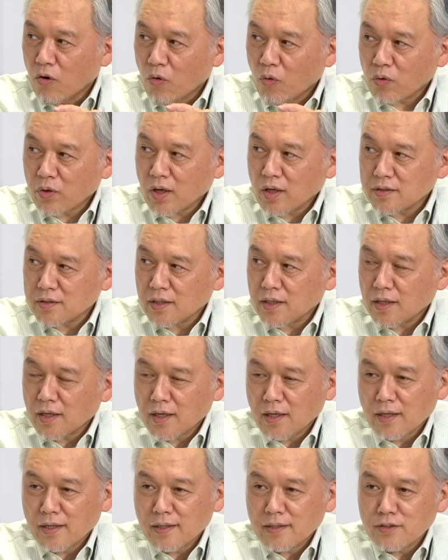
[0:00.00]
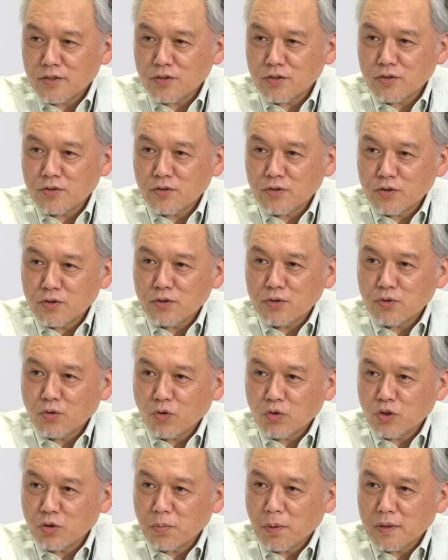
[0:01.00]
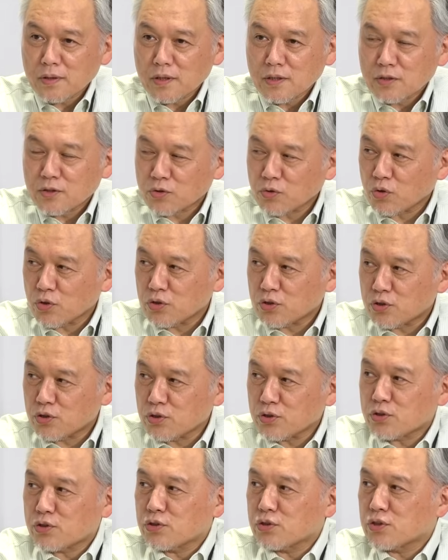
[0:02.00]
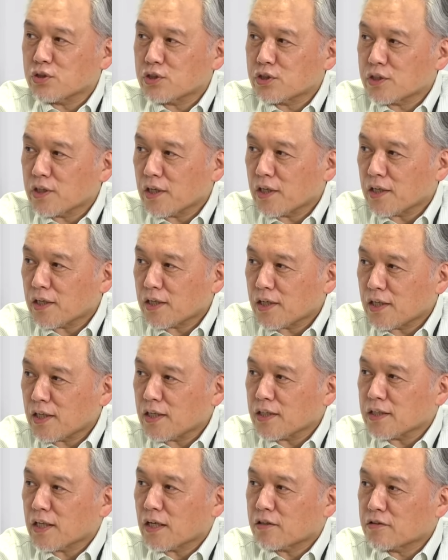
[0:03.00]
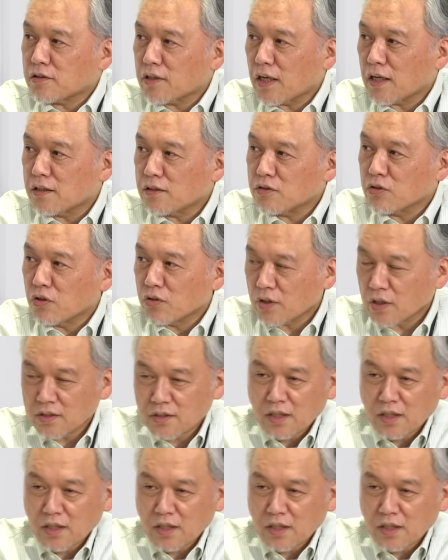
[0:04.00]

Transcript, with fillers: お客さんが言う言葉にすごい集中して聞いてくれるので、